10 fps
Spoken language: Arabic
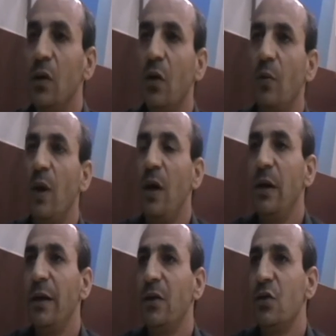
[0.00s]
اليوم
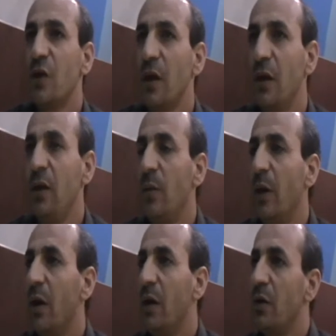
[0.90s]
أعلنت الشركة
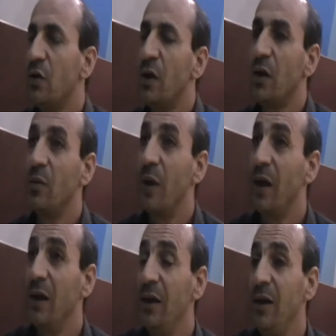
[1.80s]
شركة
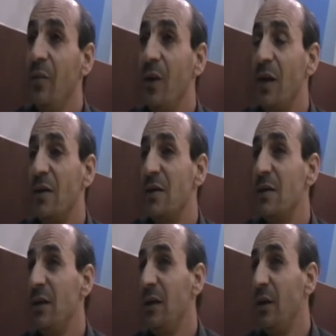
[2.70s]
مجاليم
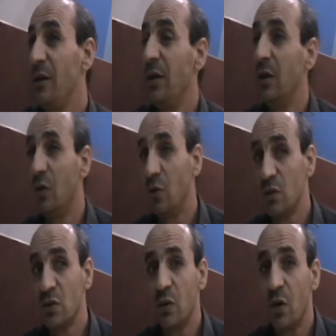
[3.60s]
مهندسين اثنين اللي
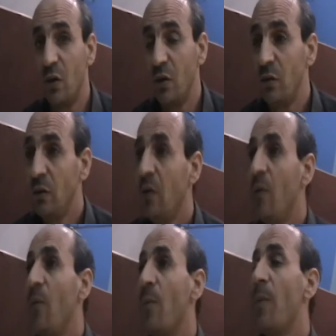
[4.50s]
وصلوا لهون
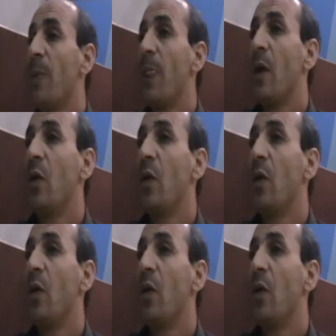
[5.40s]
نعم